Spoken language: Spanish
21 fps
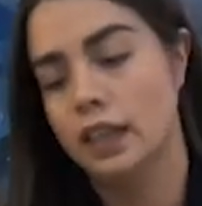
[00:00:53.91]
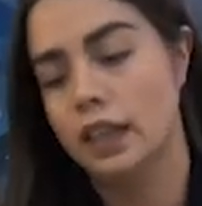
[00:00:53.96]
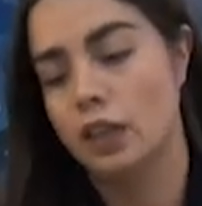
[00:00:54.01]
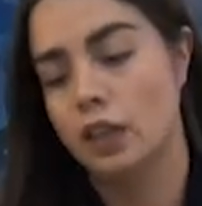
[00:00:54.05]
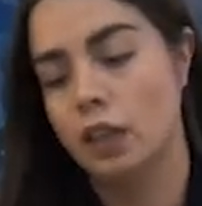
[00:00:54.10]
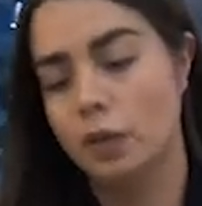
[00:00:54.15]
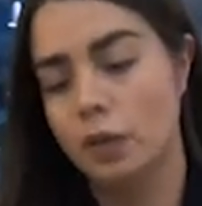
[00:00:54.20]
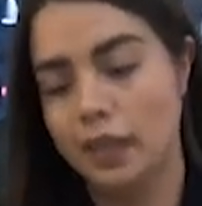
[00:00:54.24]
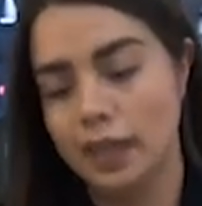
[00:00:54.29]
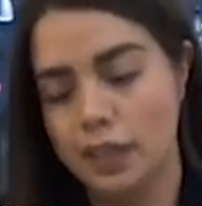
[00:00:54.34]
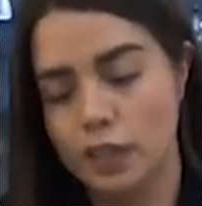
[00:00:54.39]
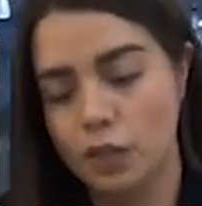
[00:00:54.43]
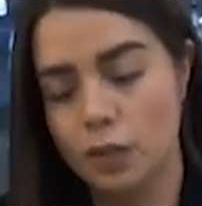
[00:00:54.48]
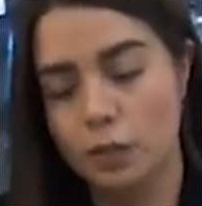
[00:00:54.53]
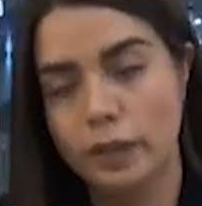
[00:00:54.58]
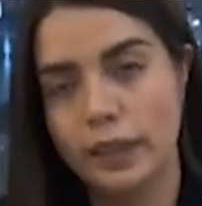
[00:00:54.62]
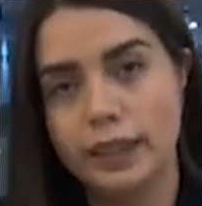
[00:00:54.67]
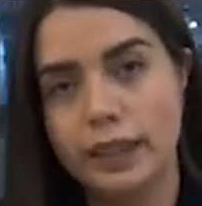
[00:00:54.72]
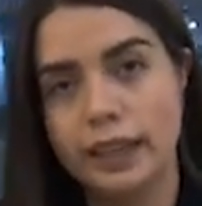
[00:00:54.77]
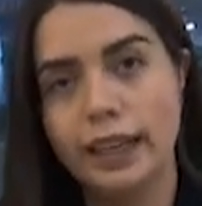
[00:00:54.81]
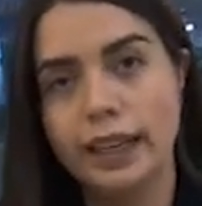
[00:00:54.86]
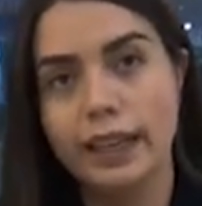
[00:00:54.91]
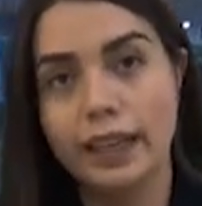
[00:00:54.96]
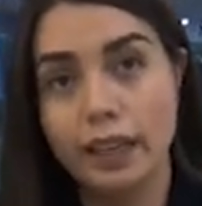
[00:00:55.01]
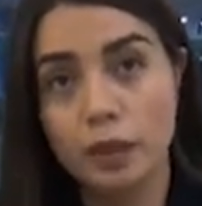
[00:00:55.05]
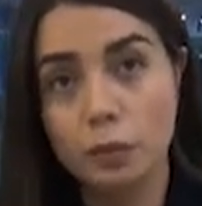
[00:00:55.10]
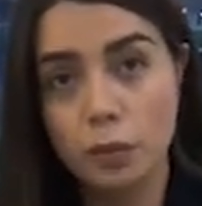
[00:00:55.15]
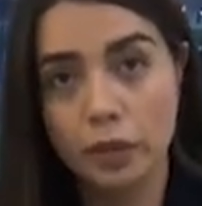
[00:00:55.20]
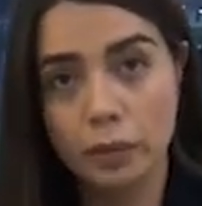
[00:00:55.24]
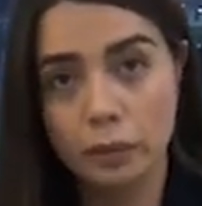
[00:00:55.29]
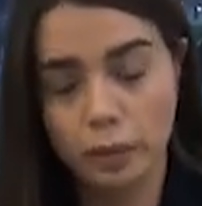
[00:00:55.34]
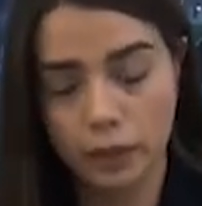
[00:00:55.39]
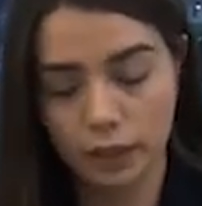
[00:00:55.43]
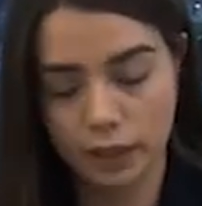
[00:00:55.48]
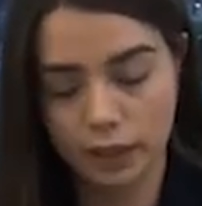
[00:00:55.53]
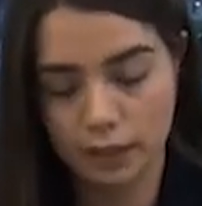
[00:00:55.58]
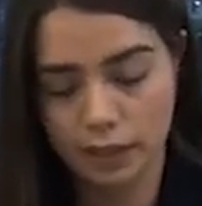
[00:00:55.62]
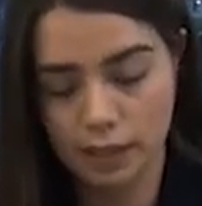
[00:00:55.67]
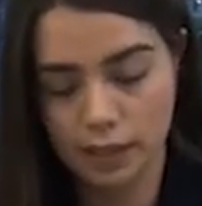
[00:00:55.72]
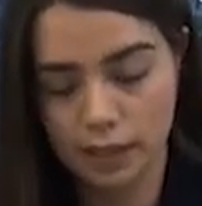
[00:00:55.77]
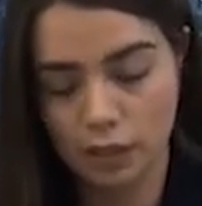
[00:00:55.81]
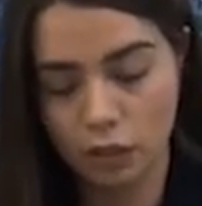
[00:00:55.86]
como les comenté, era muy
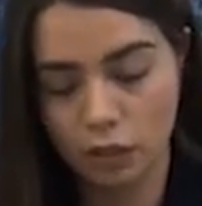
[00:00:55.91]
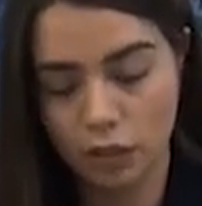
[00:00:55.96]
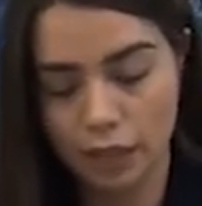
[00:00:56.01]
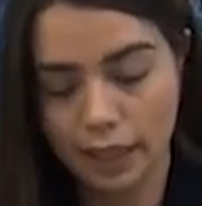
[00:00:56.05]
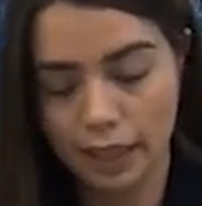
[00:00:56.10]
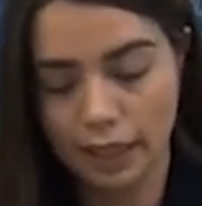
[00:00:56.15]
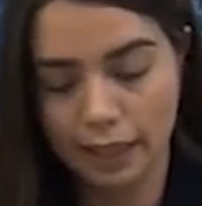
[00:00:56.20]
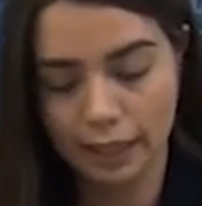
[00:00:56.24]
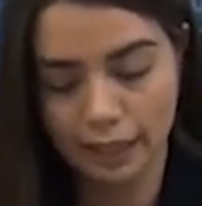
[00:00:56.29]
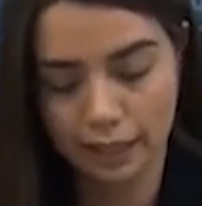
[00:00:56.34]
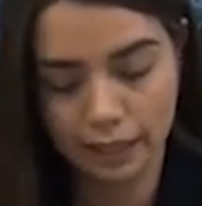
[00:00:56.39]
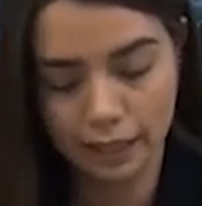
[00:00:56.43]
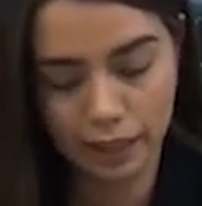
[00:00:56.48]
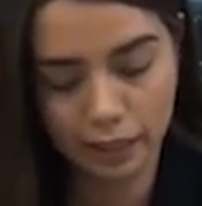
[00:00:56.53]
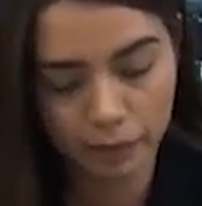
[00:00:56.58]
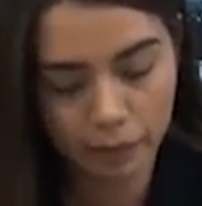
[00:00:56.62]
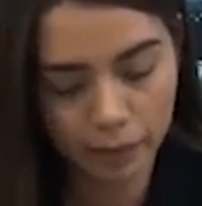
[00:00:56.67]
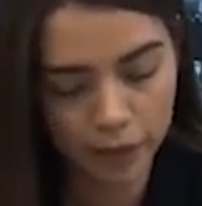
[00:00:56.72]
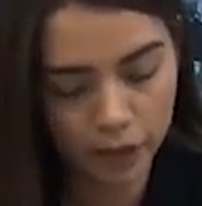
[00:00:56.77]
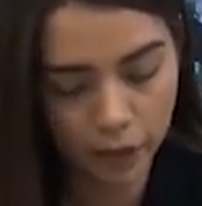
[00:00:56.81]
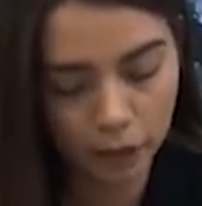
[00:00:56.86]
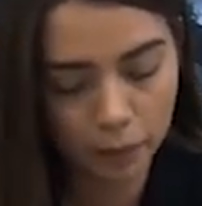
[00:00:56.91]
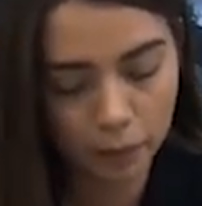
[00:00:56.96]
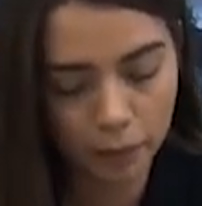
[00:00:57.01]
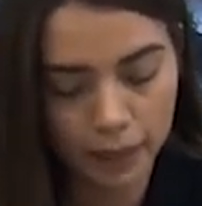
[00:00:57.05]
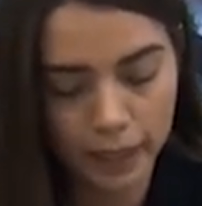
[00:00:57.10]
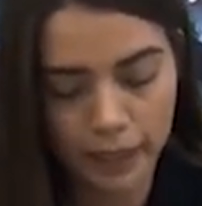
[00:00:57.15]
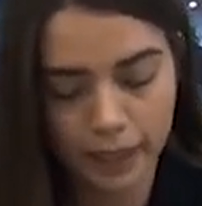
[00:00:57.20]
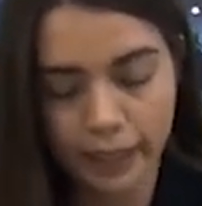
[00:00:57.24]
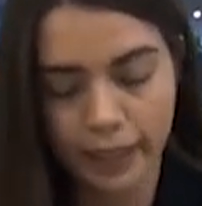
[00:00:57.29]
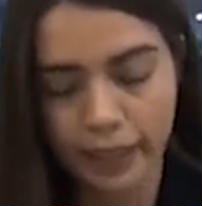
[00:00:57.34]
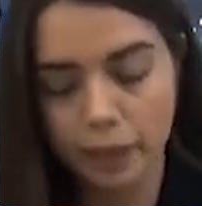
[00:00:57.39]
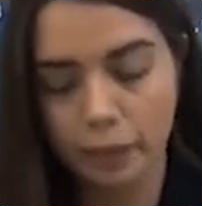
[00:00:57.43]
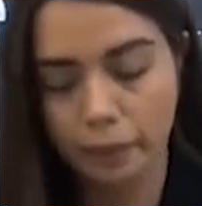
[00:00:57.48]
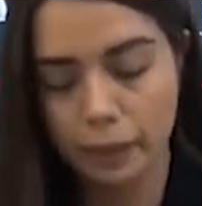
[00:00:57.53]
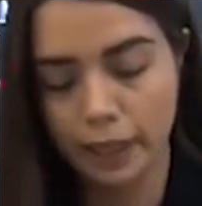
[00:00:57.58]
importante hacerlo de la línea en medio. ¿Para qué?